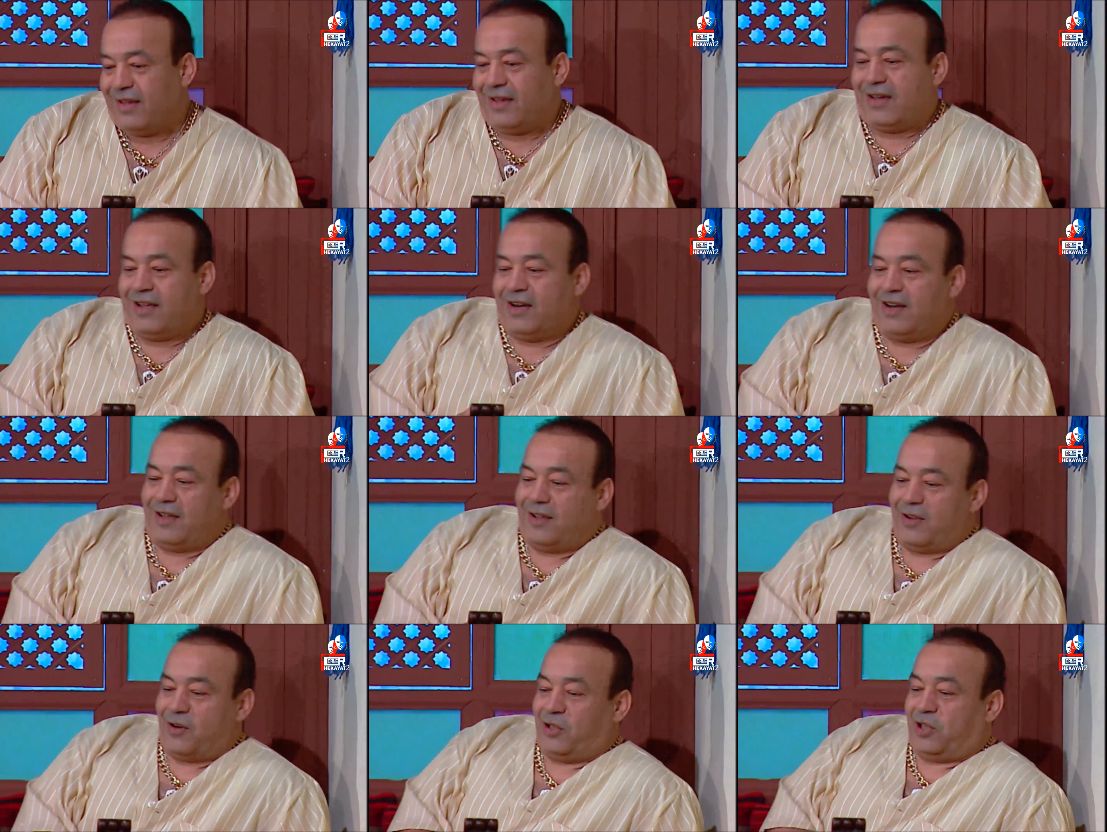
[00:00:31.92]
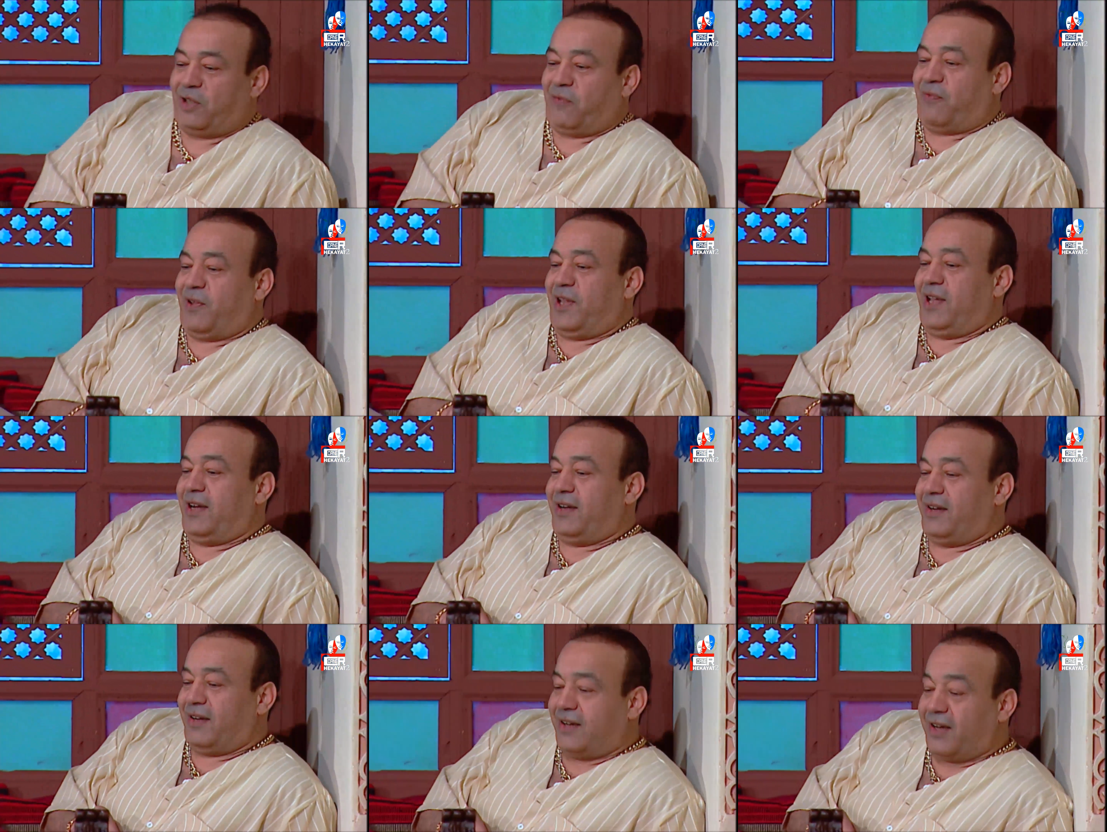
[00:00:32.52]
انا رحت
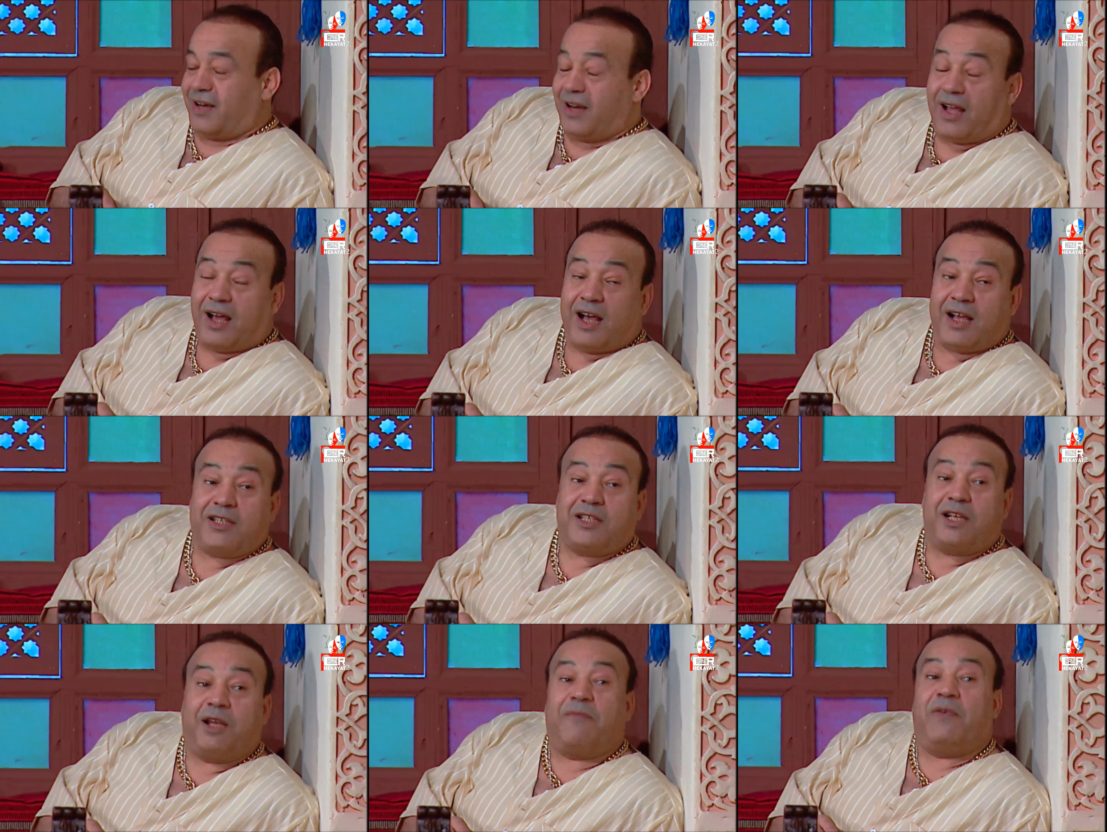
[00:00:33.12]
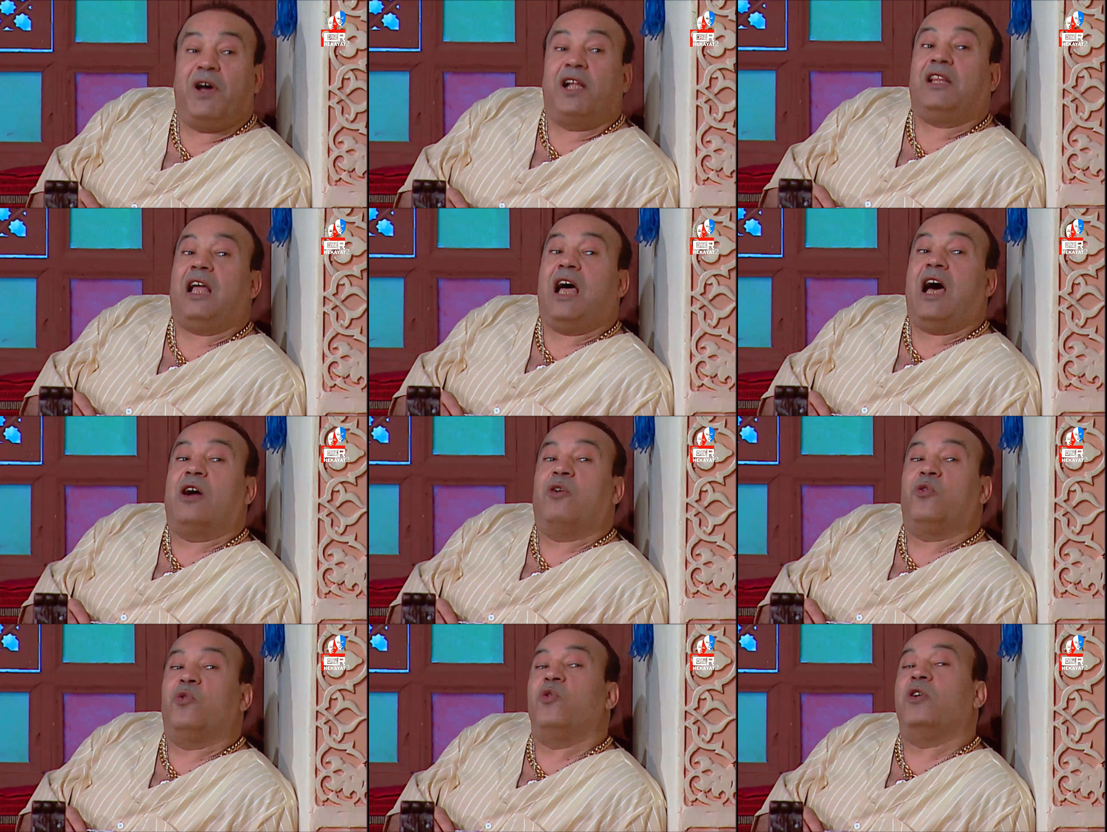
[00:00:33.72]
فين قصدك فتحي
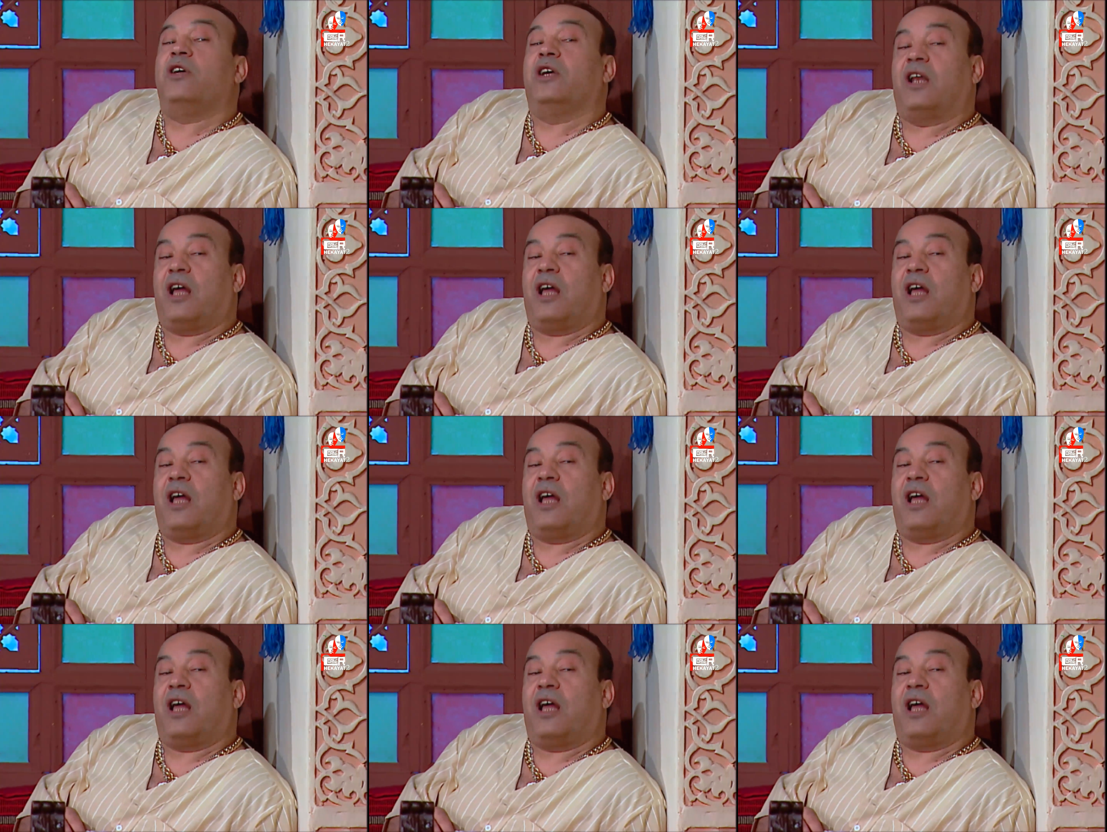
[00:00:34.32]
اخوك راح